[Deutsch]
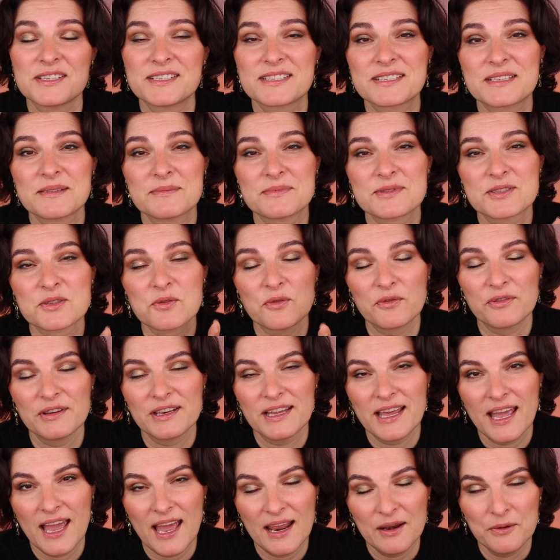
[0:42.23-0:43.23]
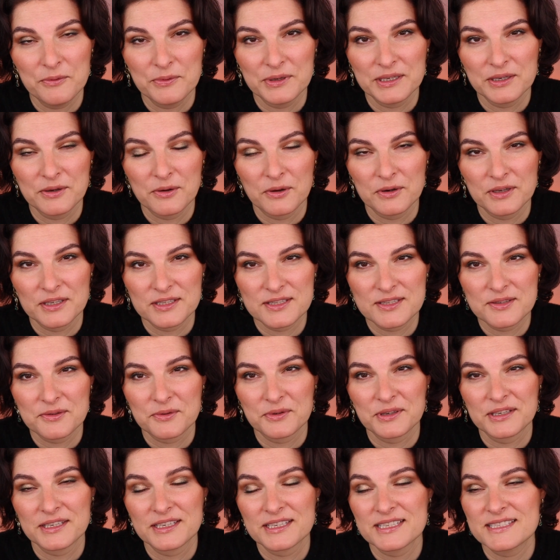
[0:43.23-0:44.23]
Es gibt so viele Halloween-Kollektionen.